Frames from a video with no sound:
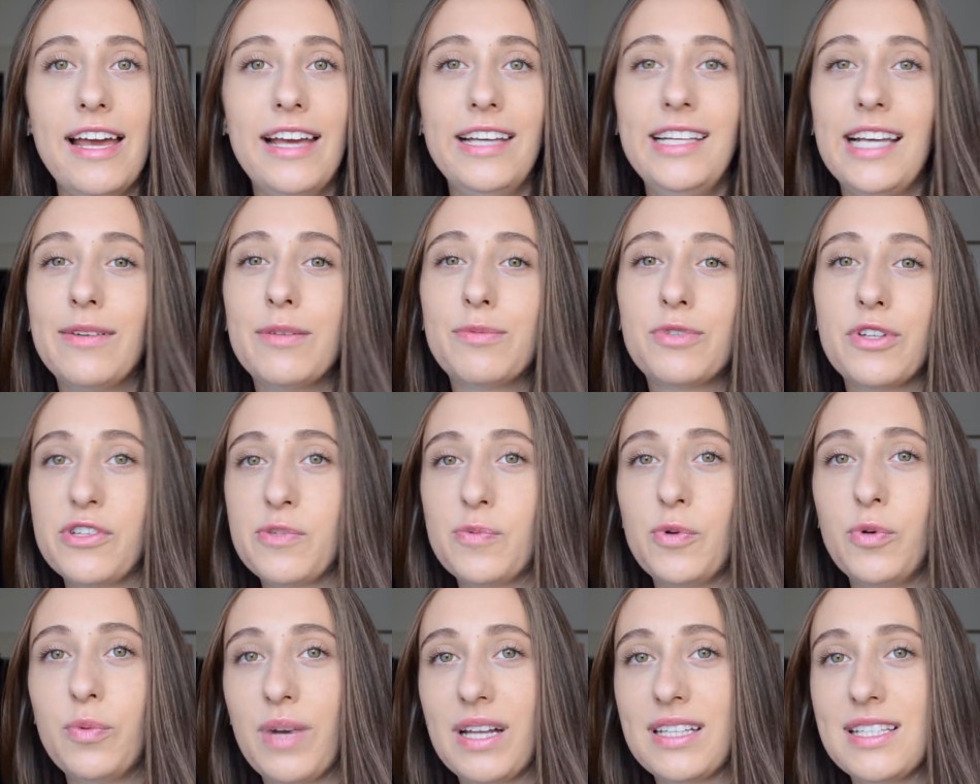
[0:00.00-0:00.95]
jakby przez
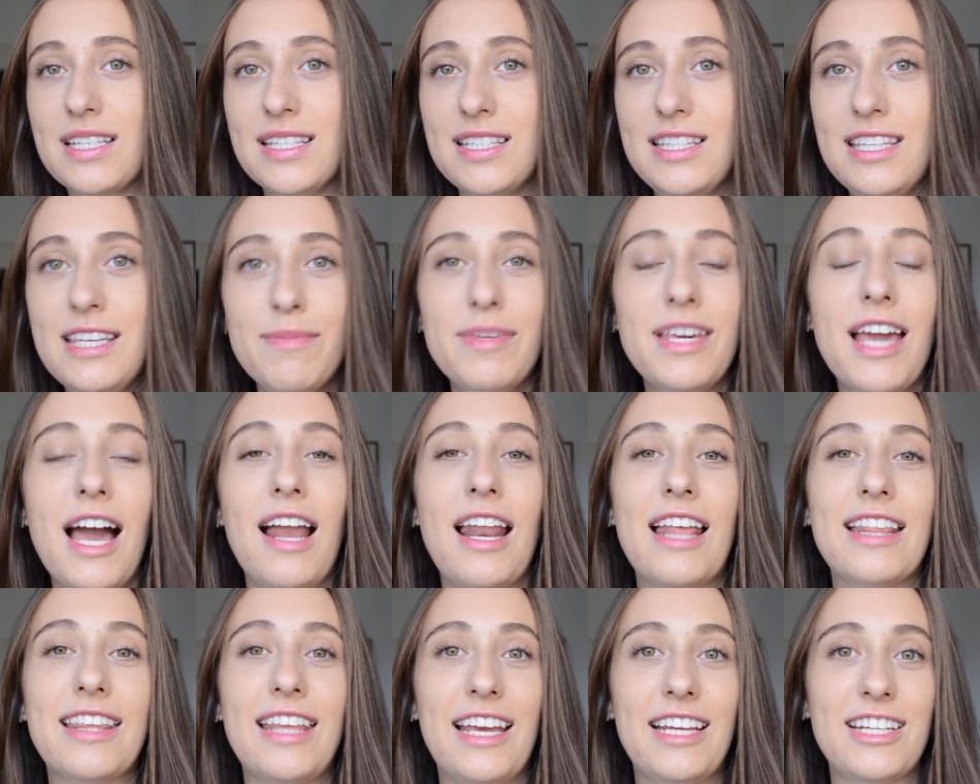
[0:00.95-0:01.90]
współpracę z nimi,
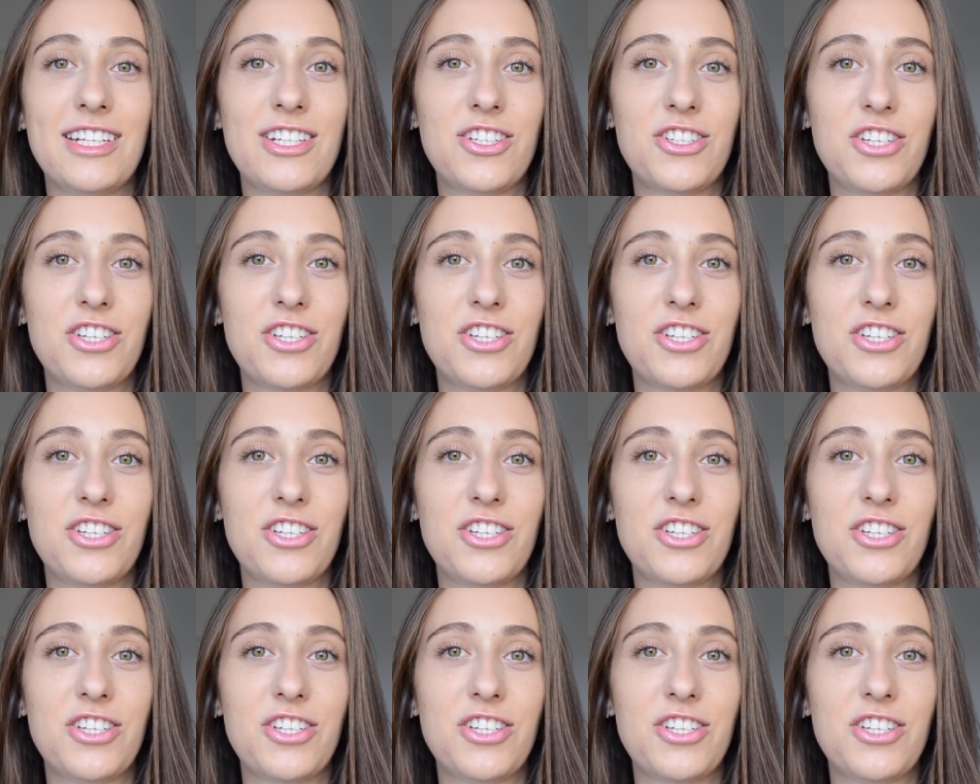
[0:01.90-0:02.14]
ale też